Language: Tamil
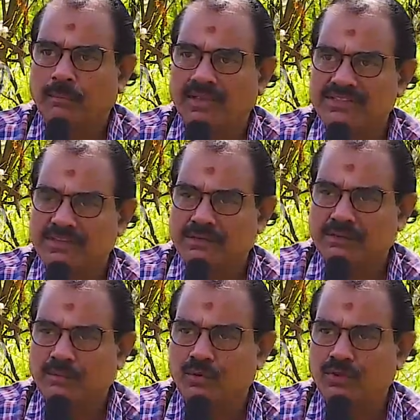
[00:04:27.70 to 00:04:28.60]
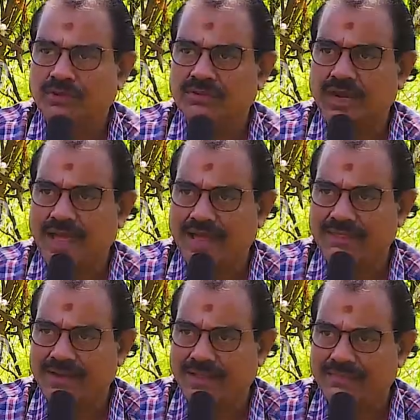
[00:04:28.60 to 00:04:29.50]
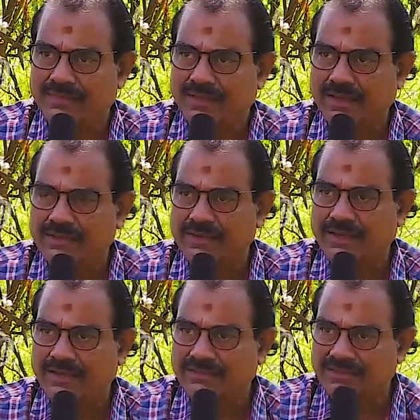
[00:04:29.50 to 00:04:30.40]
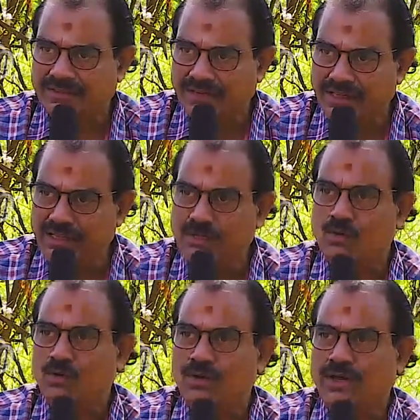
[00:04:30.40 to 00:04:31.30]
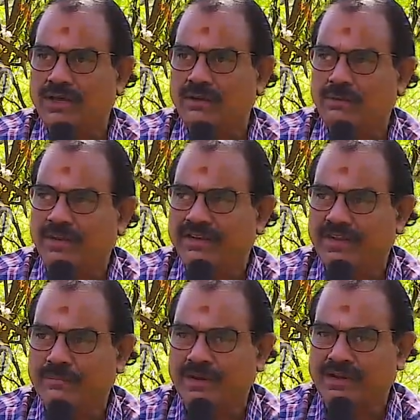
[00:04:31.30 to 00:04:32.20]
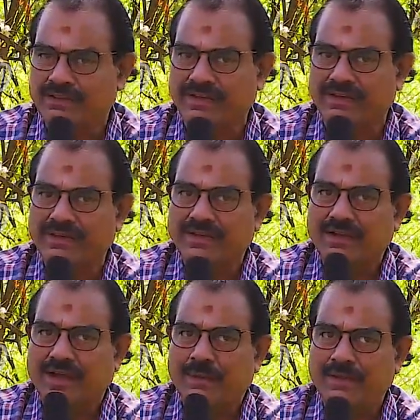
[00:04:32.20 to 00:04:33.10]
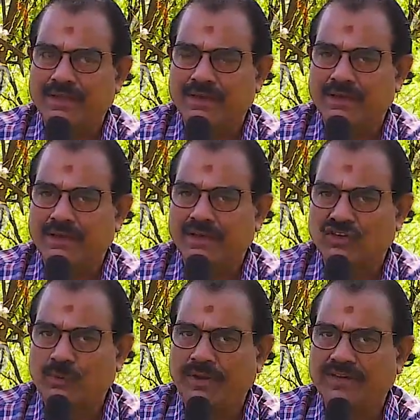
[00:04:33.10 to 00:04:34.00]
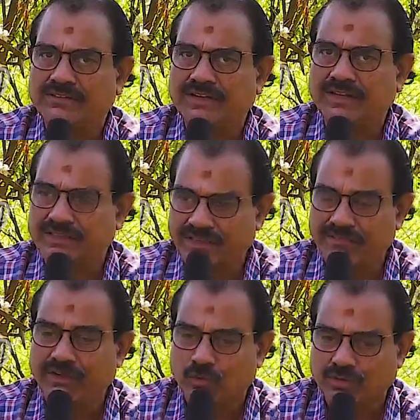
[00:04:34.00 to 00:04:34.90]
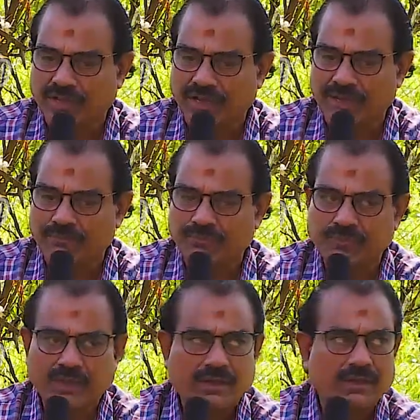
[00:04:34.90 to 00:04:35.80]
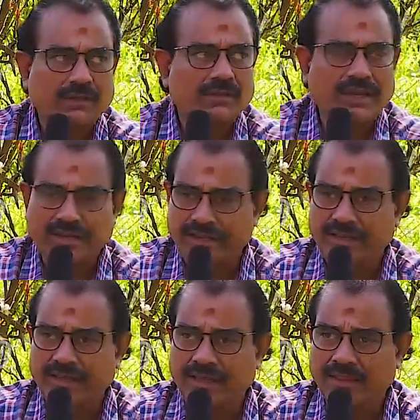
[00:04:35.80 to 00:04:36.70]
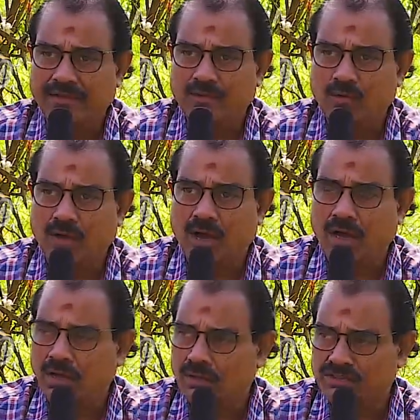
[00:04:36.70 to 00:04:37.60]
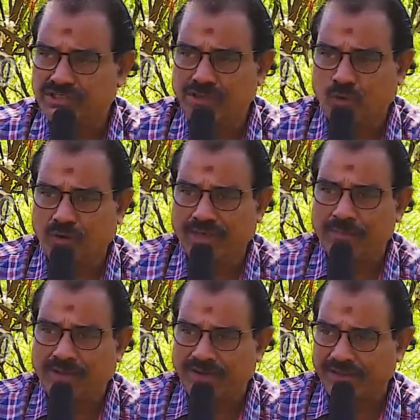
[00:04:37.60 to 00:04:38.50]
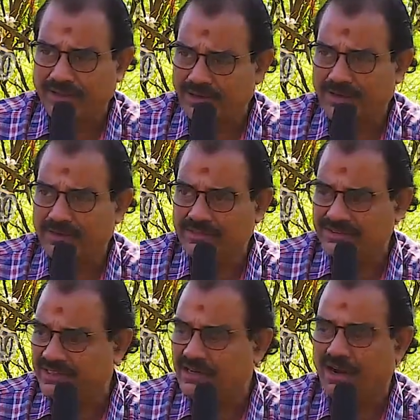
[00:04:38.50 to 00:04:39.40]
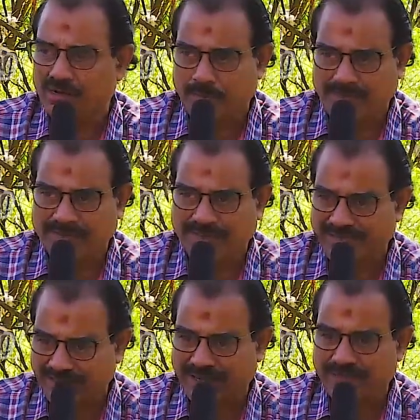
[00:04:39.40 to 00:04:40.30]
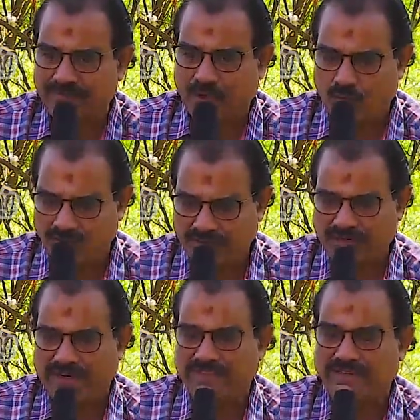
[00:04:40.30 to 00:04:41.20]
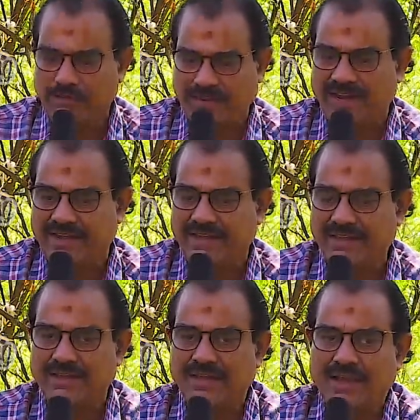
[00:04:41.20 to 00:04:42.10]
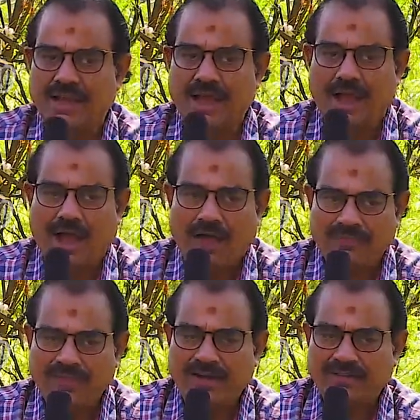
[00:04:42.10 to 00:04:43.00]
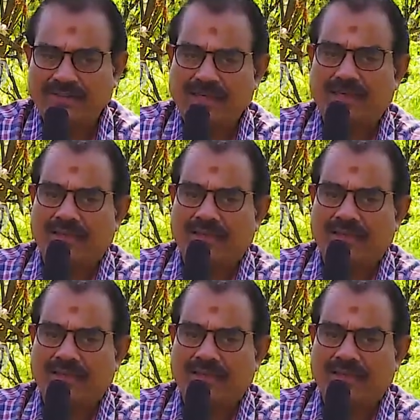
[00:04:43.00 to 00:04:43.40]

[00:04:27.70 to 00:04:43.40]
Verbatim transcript: பஞ்சபூதத்தில் அதில் அந்த இதில் நீரோட மெடிடேட் பண்ணுறது அப்படிங்கிற எக்ஸ்பீரியன்ஸை நேற்று ஈவினிங் கொடுத்தாங்க தண்ணியிலேயே அதாவது ஒரு சின்ன ஓடை மாதிரி இங்கே இருக்குது இந்த சென் கார்டன் பக்கத்தில் இங்கே நான் உட்காந்துருக்கிற இடத்துக்கு பின்னாடியே அந்த இடத்துல